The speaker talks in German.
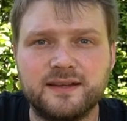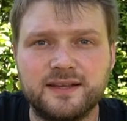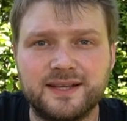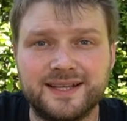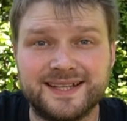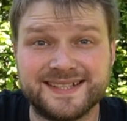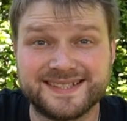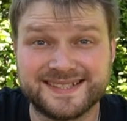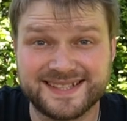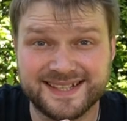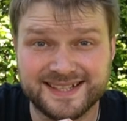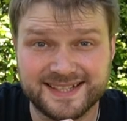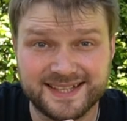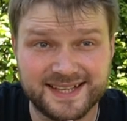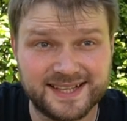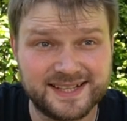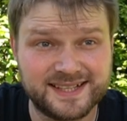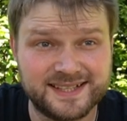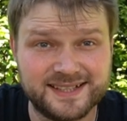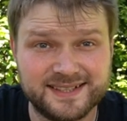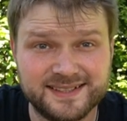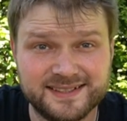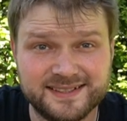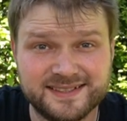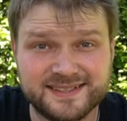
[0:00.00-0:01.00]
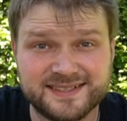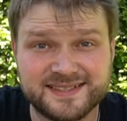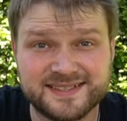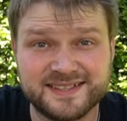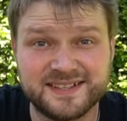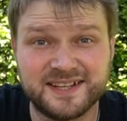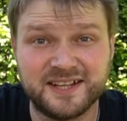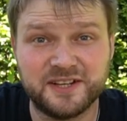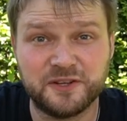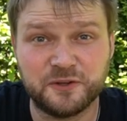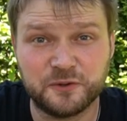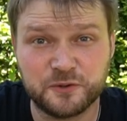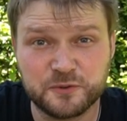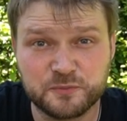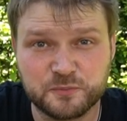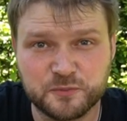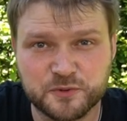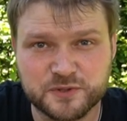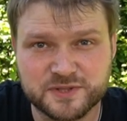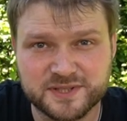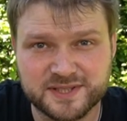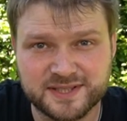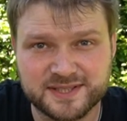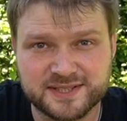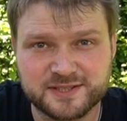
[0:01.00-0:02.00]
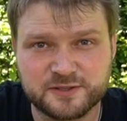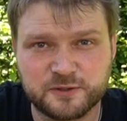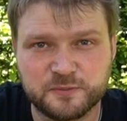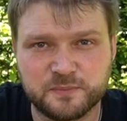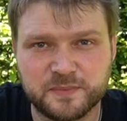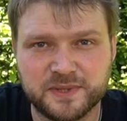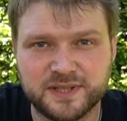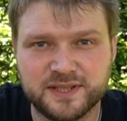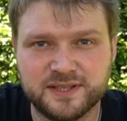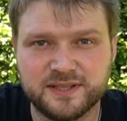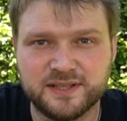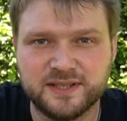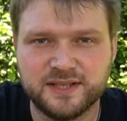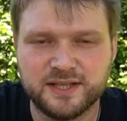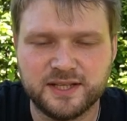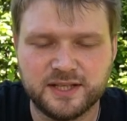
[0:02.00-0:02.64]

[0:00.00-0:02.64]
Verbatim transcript: Kastagnetten sind ein Rhythmusinstrument,